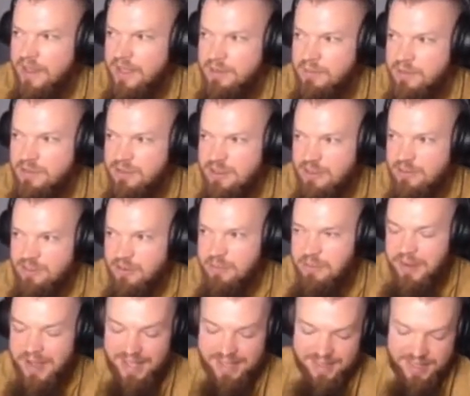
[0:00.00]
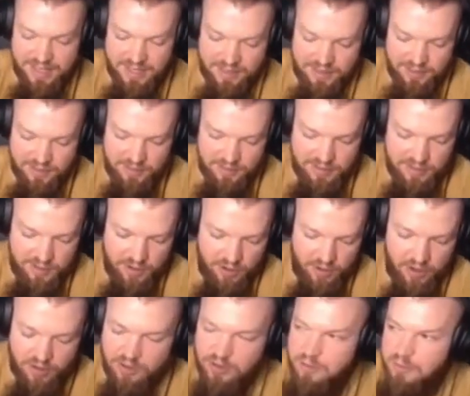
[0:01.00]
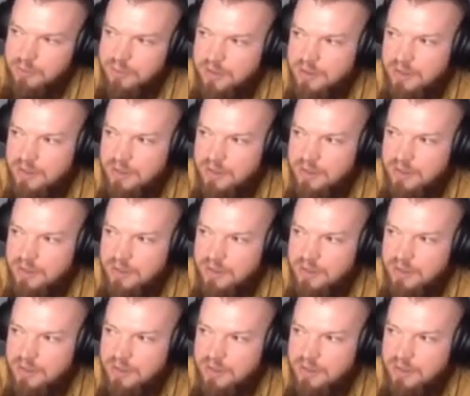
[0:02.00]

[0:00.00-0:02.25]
i myślę, że Patec, on